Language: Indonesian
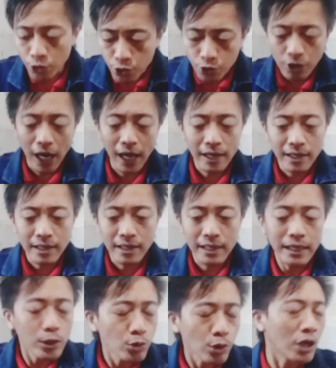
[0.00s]
kunjungan
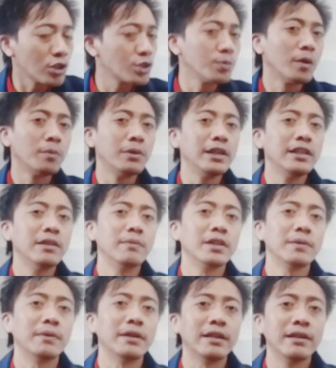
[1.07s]
itu harus membeli
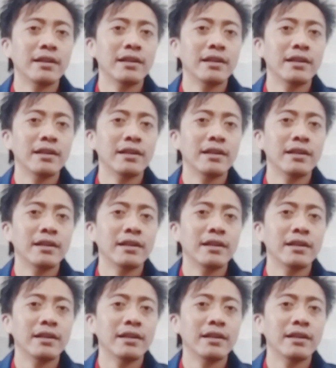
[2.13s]
teman-teman.